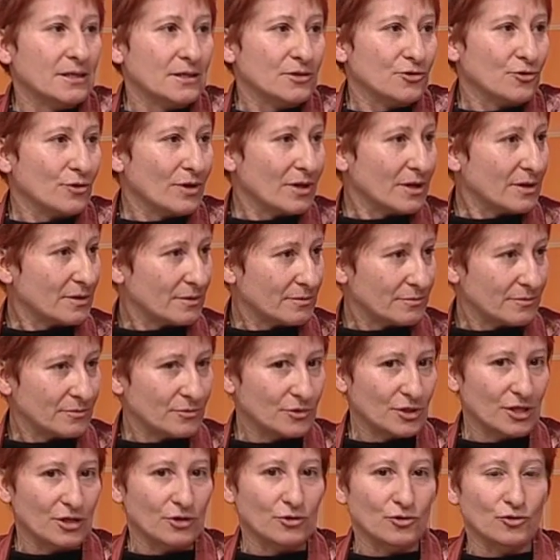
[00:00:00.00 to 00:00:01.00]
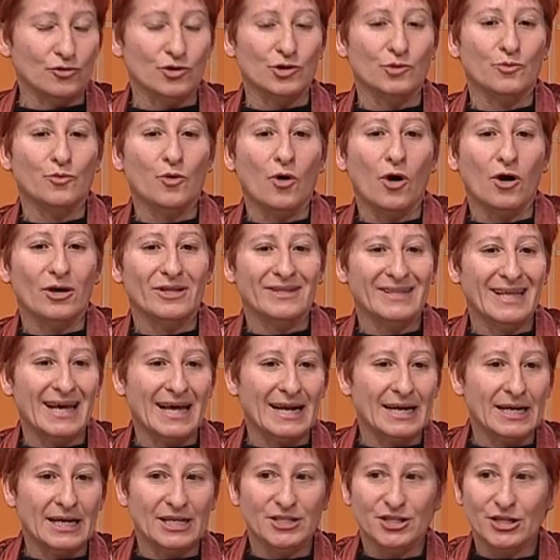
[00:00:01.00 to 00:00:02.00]
cioè, cioè non si può
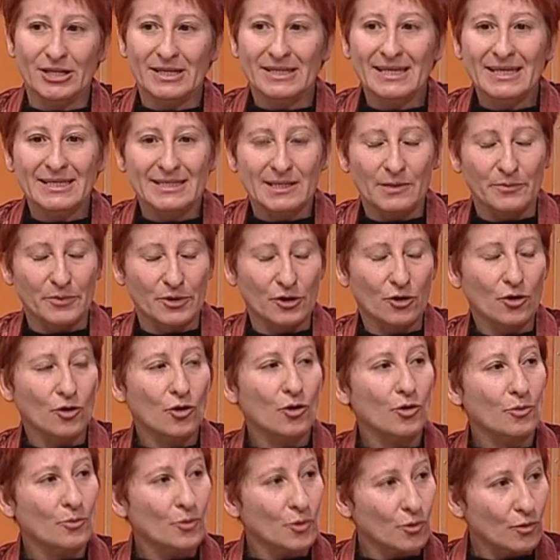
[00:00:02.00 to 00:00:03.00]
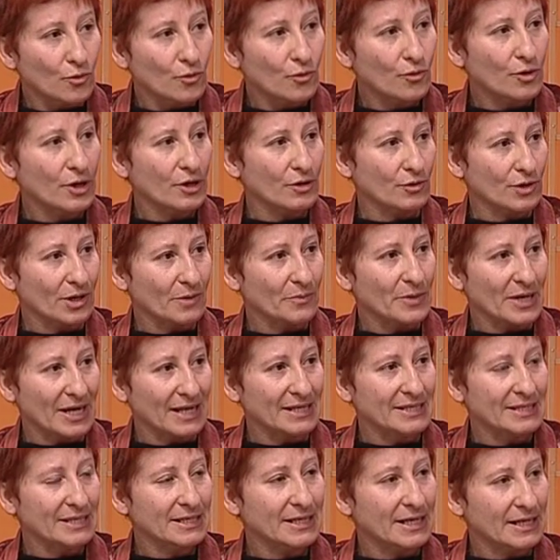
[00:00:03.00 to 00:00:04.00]
dare la certezza, però comunque è una
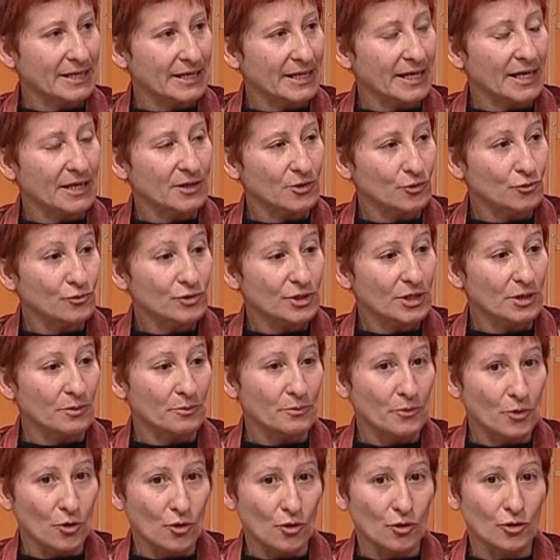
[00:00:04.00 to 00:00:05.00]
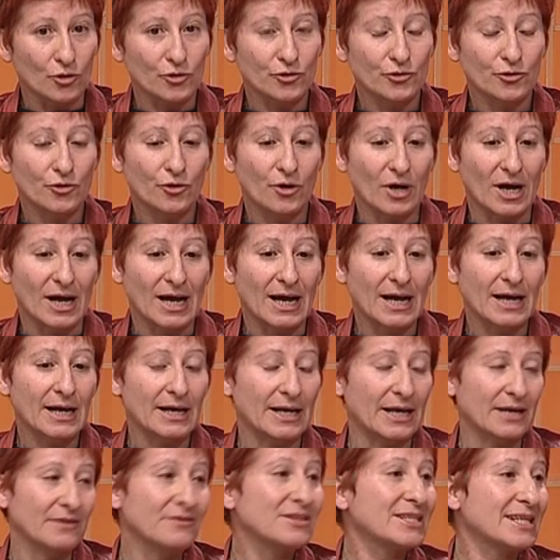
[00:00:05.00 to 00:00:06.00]
pratica che aiuta molto
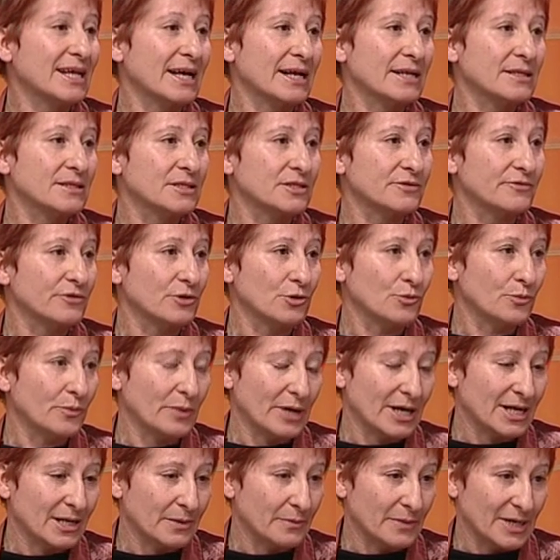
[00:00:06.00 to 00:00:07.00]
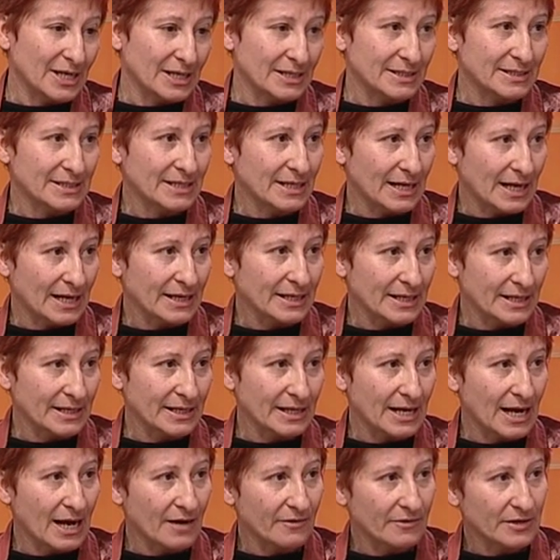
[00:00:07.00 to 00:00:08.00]
a evitare di sviluppare malattie anche
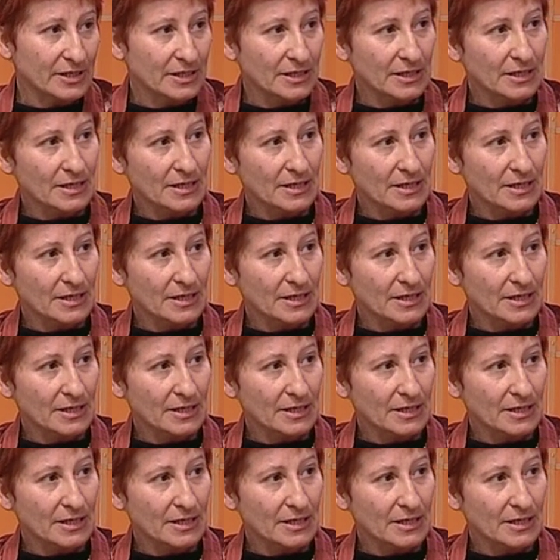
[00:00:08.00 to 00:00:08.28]
gravi.